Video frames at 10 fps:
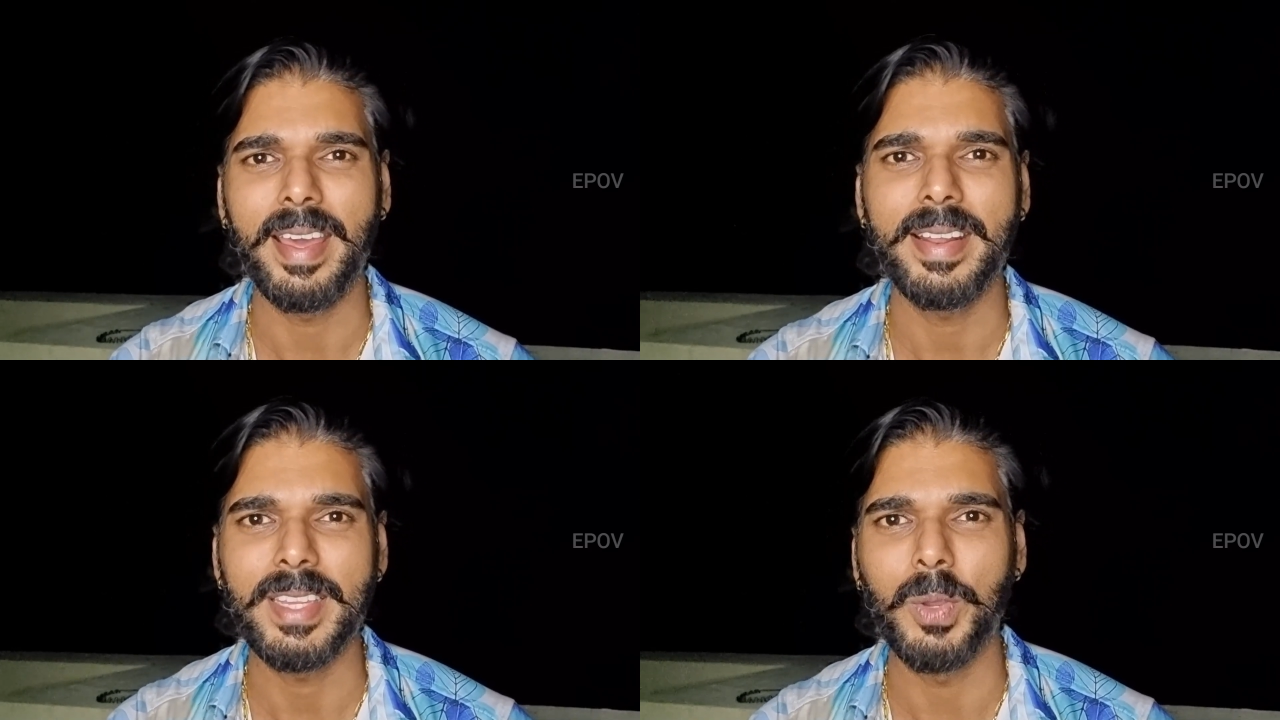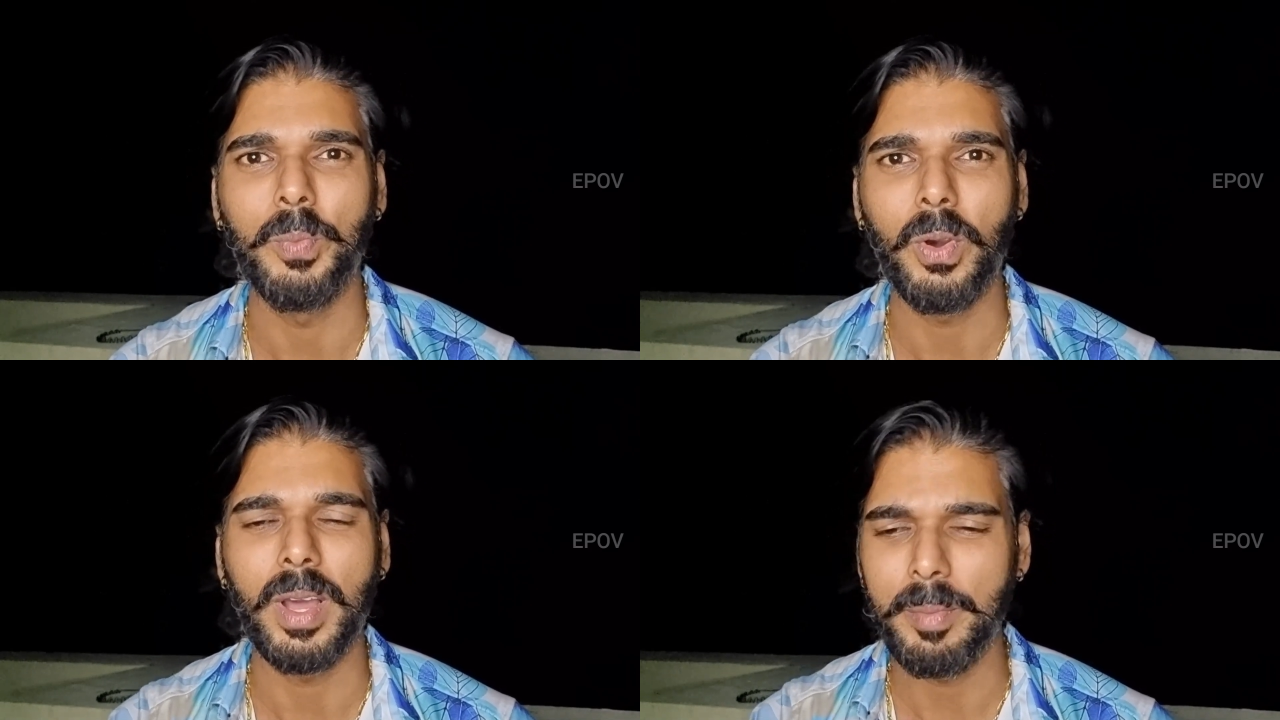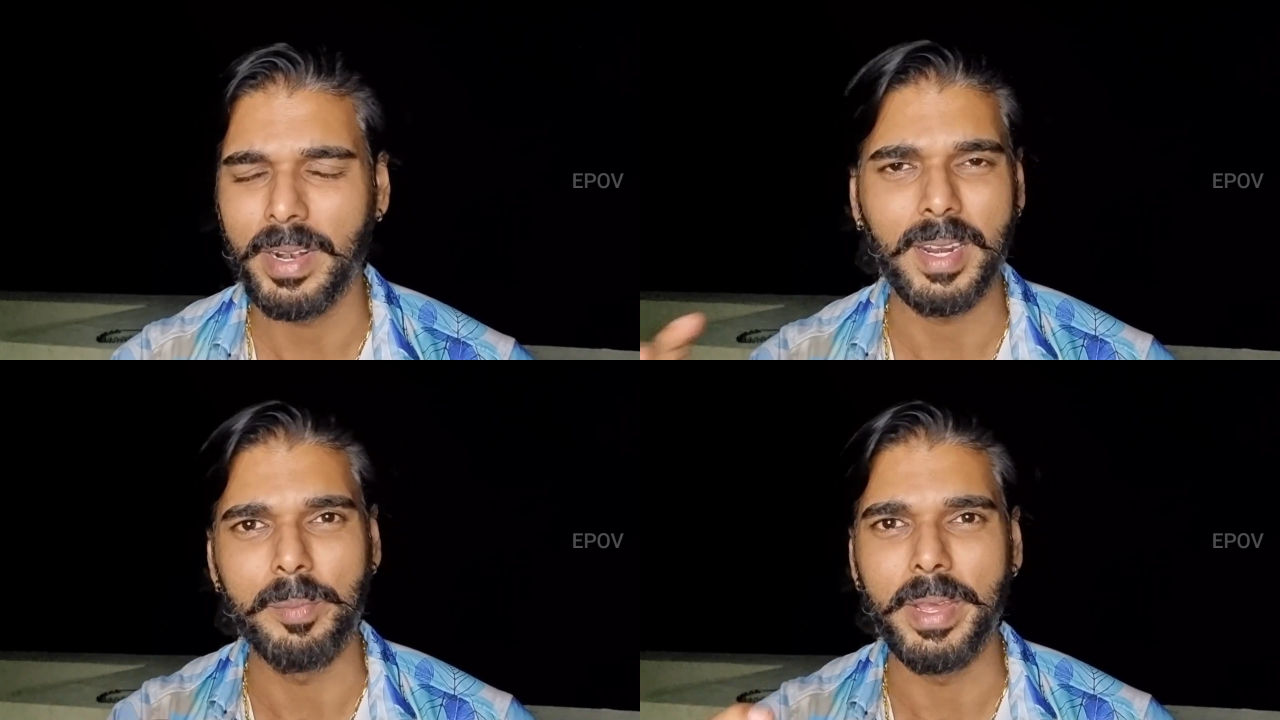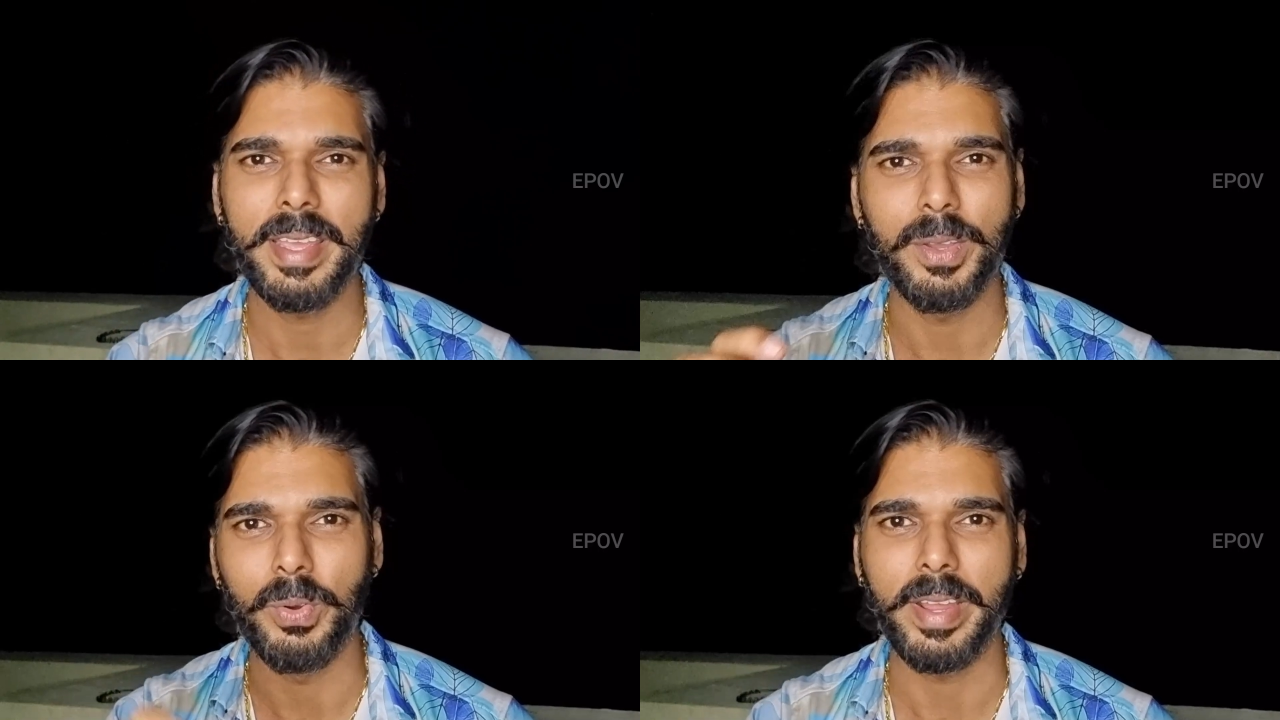நேரத்துக்கு போகாம இருக்கிற
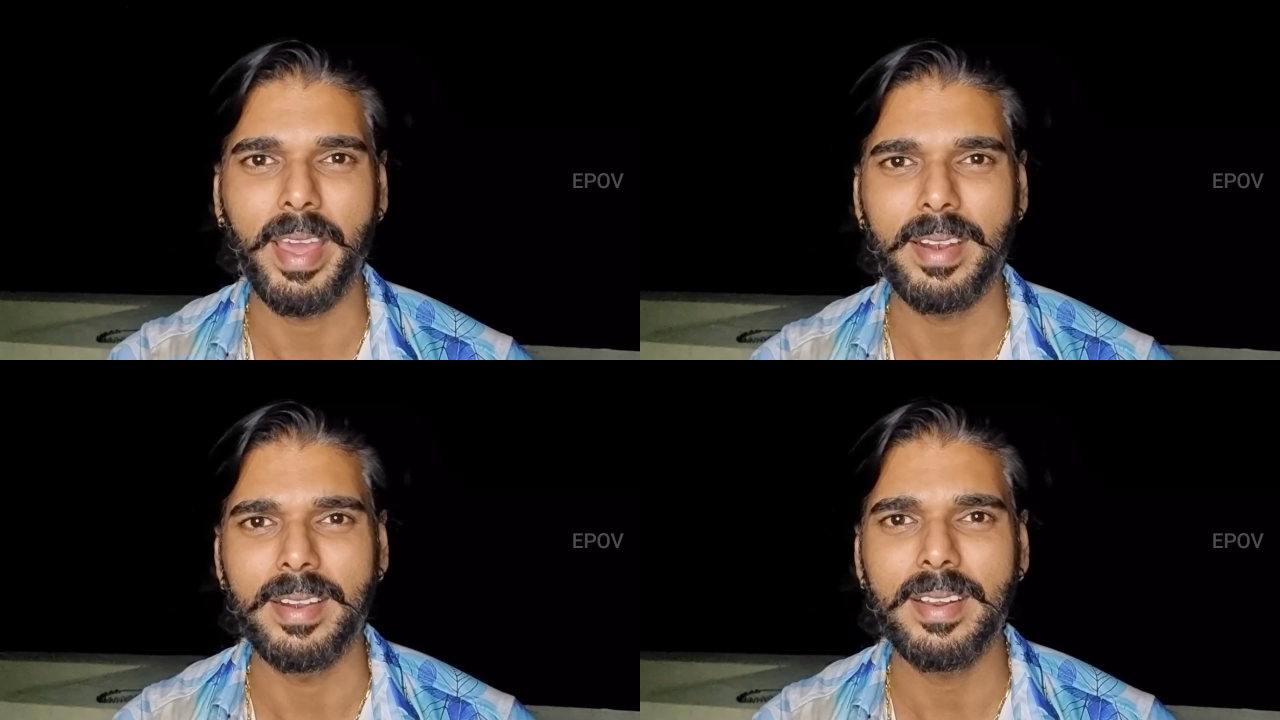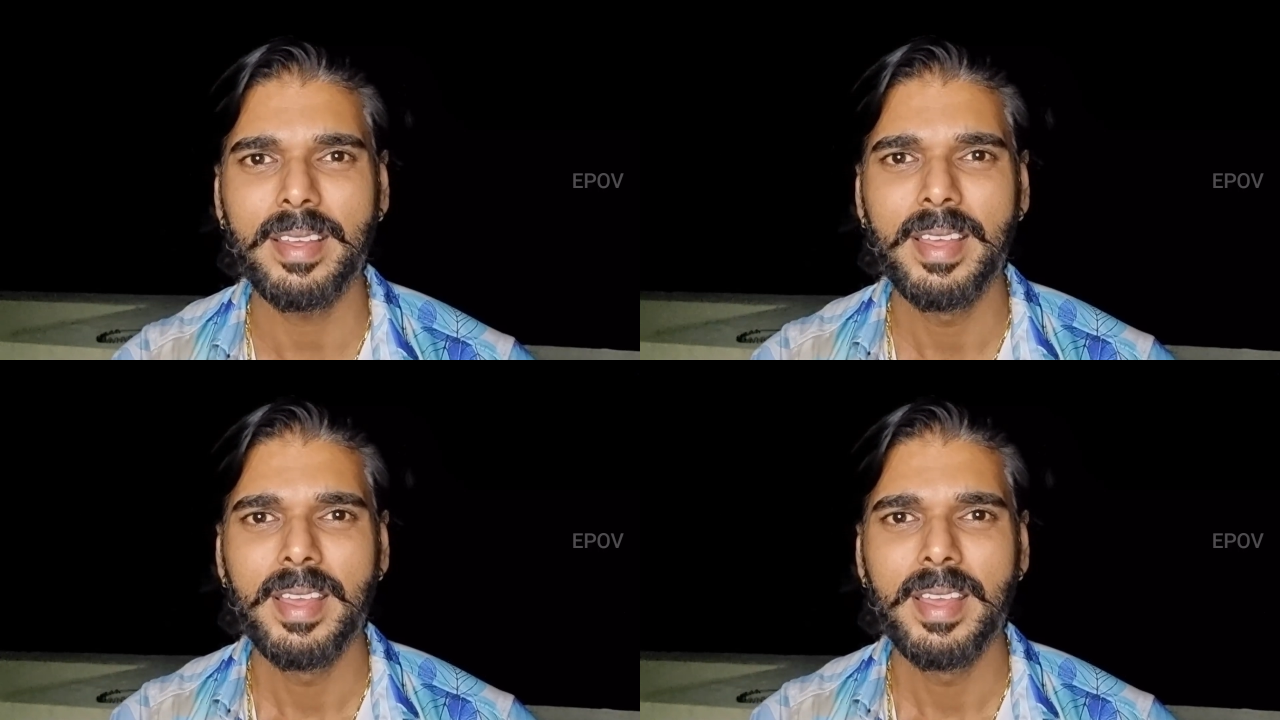மாதிரி ஒரு கேரக்டர்